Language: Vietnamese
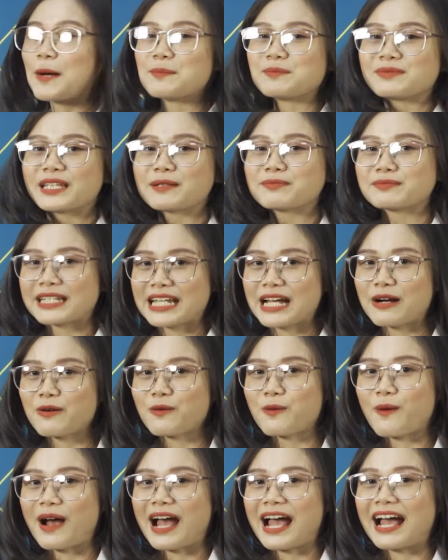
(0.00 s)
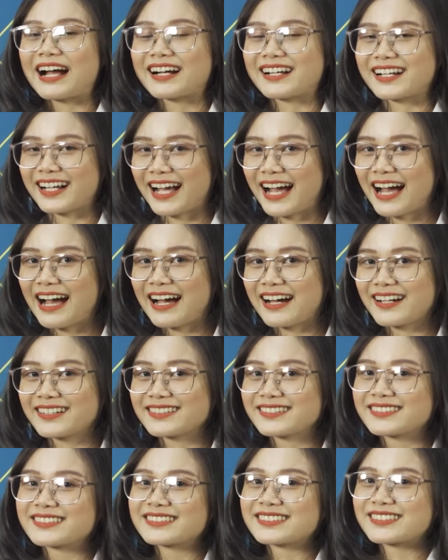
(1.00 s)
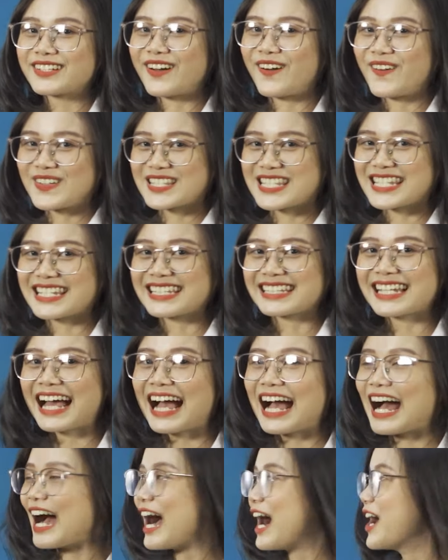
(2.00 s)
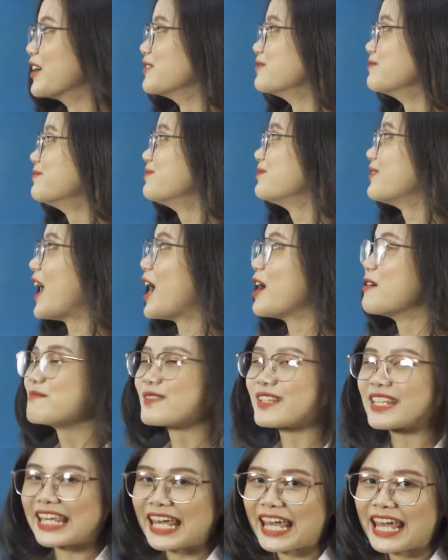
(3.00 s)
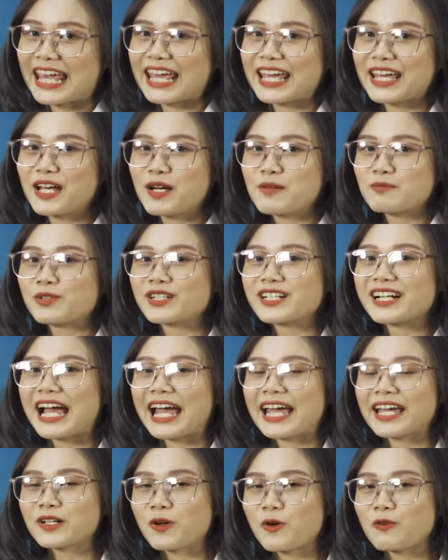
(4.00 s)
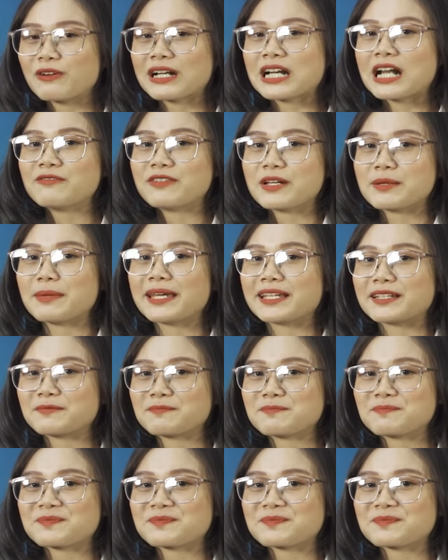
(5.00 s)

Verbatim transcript: âm tiếp theo của hàng khạ. Đó chính là âm âm kệ. Mọi người hãy cùng phát âm với mình.